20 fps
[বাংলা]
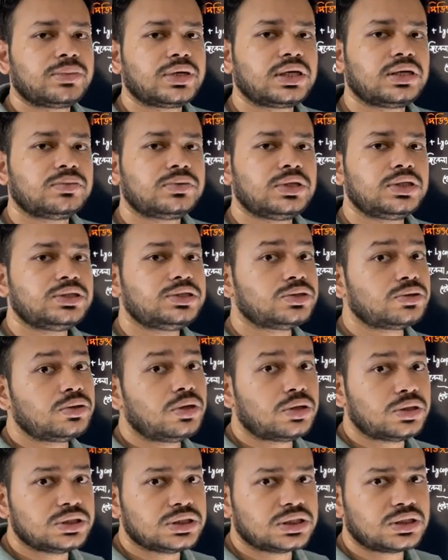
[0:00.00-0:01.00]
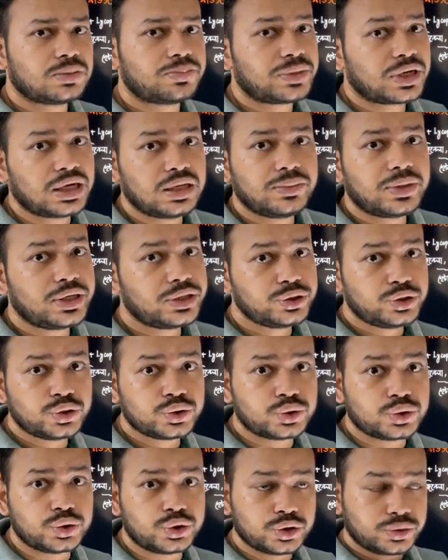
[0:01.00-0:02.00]
আমরা কি বলি জুলজি তো প্রাণী মানে জু
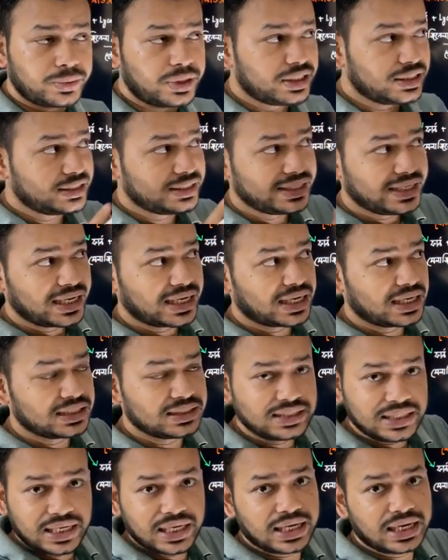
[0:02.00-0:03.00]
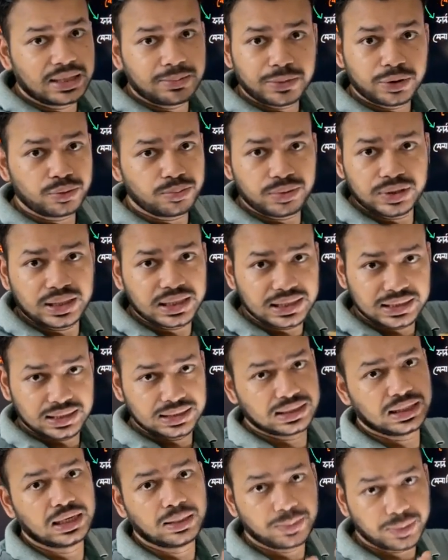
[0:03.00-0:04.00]
জু মানে চিড়িয়াখানা চিড়িয়াখানে আমরা উদ্ভিদ দেখতে
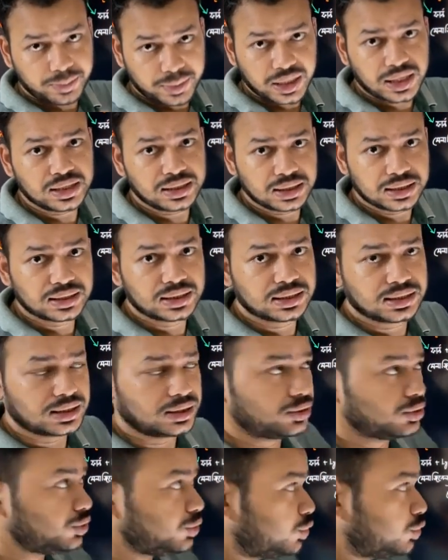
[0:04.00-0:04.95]
যাই না আমরা প্রাণী দেখতে যাই তো